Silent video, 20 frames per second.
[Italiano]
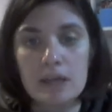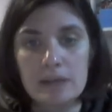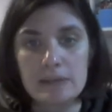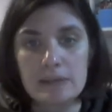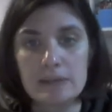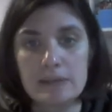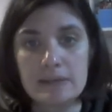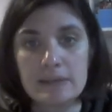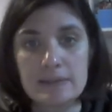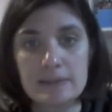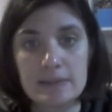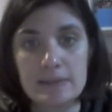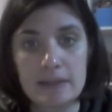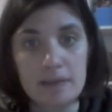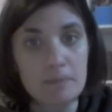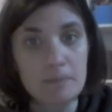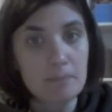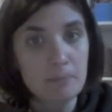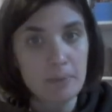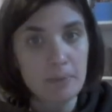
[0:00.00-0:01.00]
eh,
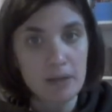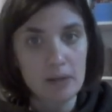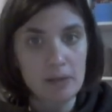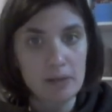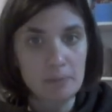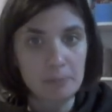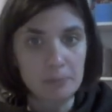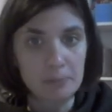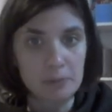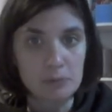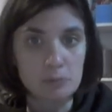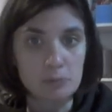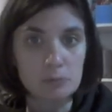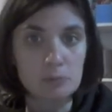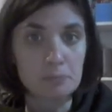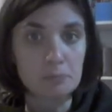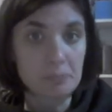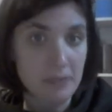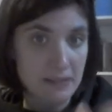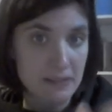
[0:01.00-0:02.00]
sempre
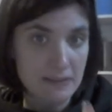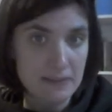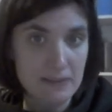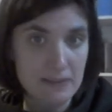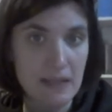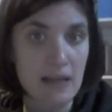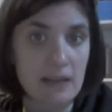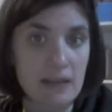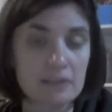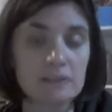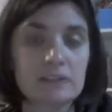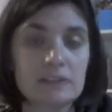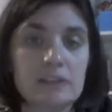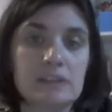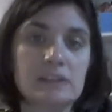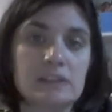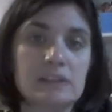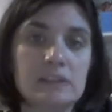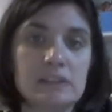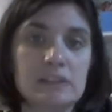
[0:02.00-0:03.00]
più
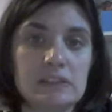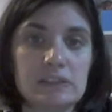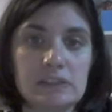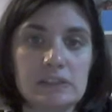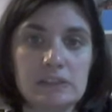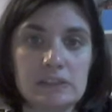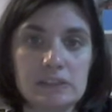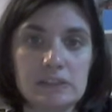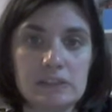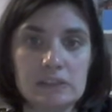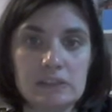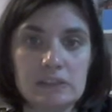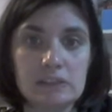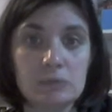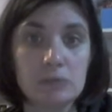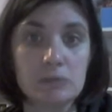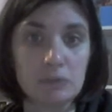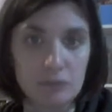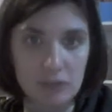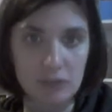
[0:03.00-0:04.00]
pressante di
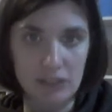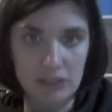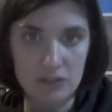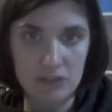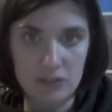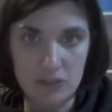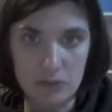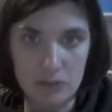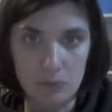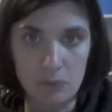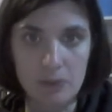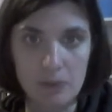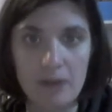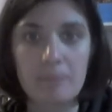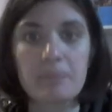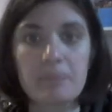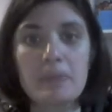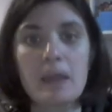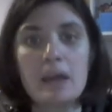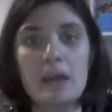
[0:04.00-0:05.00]

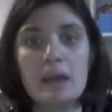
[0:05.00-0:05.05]
unificazione.